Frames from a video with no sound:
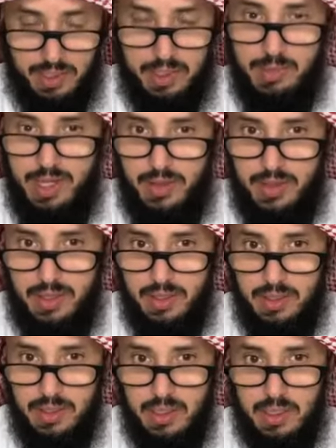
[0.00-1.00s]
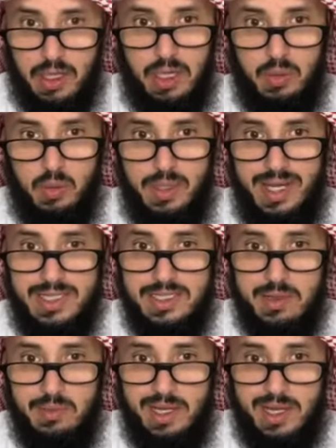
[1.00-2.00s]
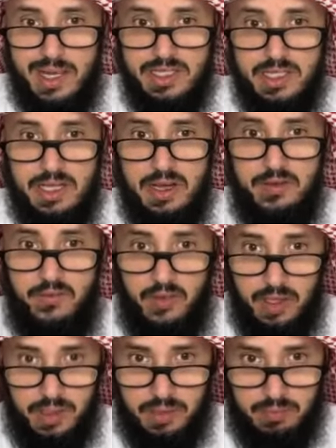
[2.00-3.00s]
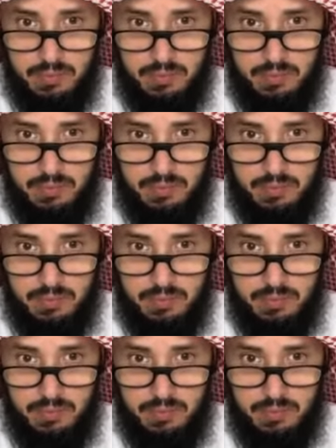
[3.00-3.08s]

لماذا قالوا ليس من أجل الفعل